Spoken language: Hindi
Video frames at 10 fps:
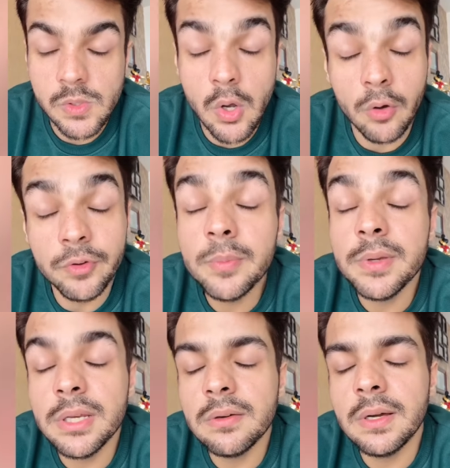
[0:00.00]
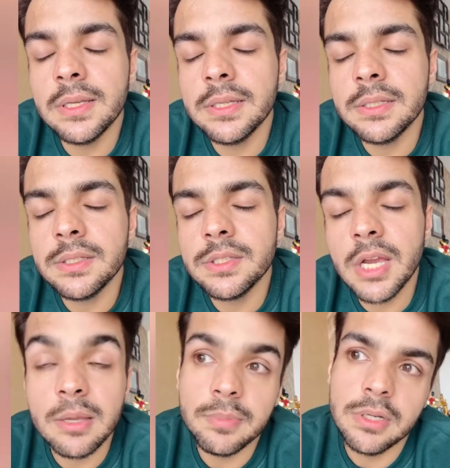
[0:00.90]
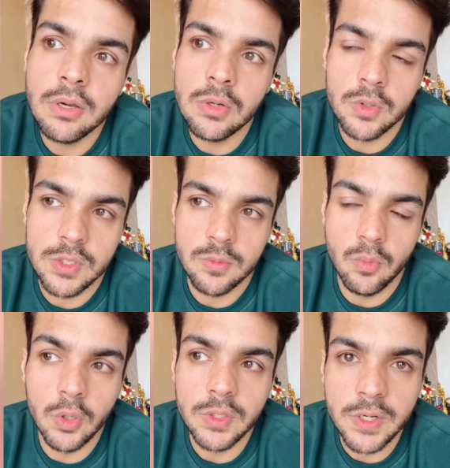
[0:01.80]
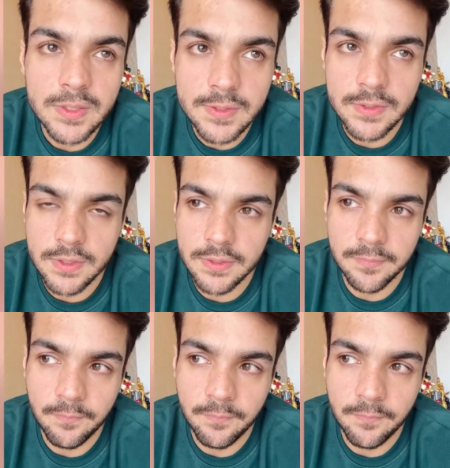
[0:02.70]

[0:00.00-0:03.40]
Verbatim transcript: कॉफ़ी पीने वाले चाय पीने वालों के साथ बहुत रेसिस्ट है